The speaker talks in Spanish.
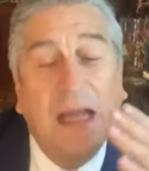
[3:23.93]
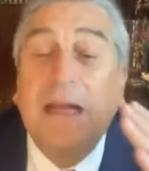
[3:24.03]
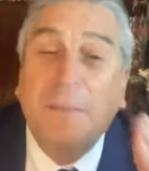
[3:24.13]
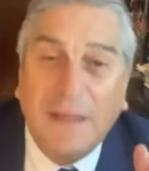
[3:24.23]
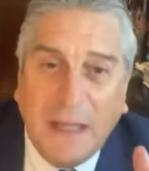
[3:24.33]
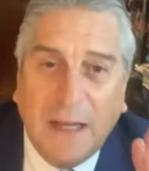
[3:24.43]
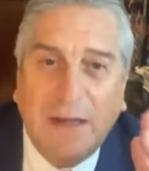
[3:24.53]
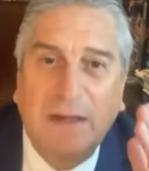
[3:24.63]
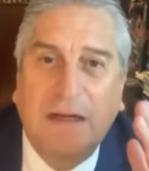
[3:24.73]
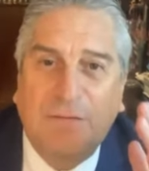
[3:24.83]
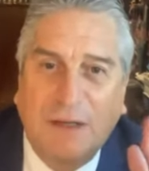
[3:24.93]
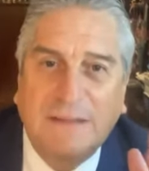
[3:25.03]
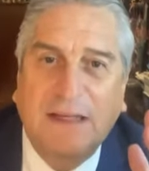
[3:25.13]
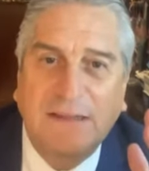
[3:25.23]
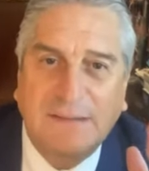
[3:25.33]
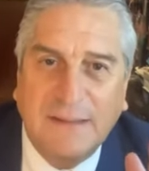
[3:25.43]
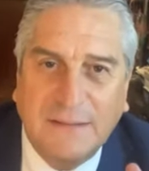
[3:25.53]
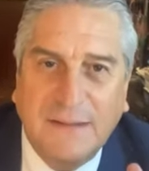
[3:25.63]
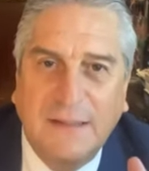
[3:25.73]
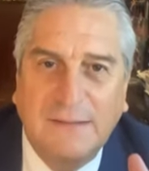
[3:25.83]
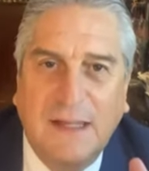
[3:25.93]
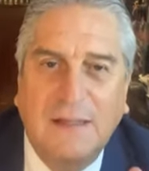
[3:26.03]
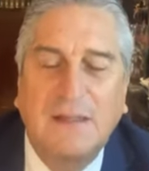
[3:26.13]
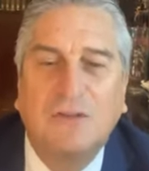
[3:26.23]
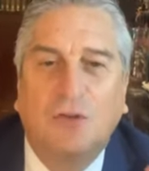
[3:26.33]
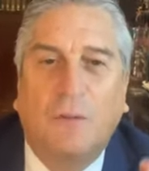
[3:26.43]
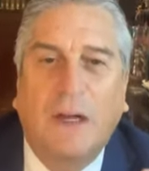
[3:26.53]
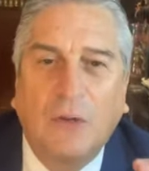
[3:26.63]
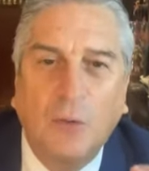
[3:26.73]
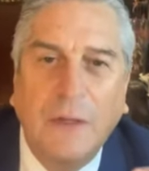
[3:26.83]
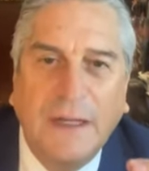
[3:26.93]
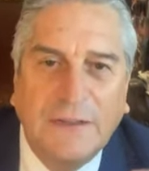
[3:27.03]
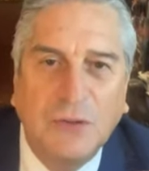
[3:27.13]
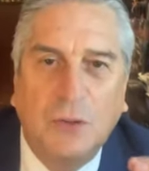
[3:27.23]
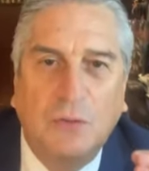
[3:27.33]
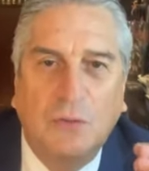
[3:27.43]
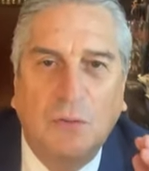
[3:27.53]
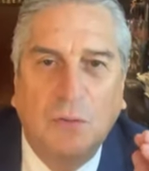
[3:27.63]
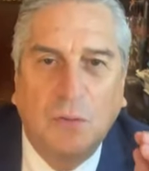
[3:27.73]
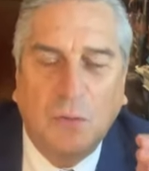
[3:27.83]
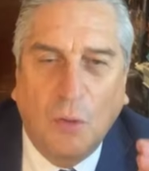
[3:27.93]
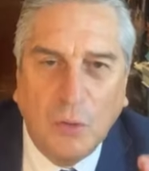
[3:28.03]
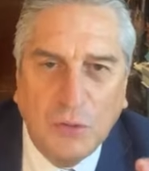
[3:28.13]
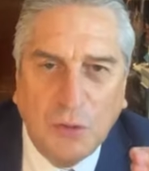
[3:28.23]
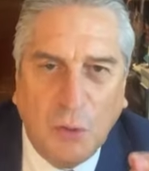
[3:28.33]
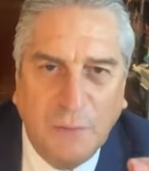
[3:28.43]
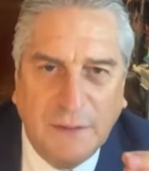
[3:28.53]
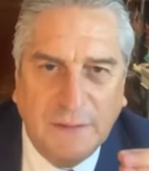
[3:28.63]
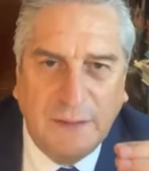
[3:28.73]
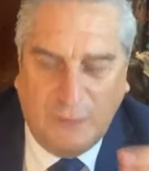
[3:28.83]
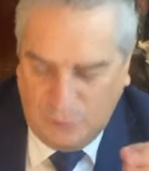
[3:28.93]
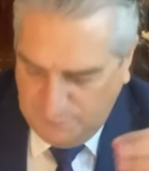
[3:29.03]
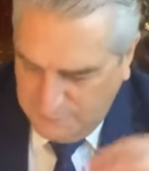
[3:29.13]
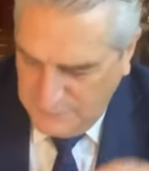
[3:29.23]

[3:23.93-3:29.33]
eliminar la falta de certeza sobre algún hecho controvertido.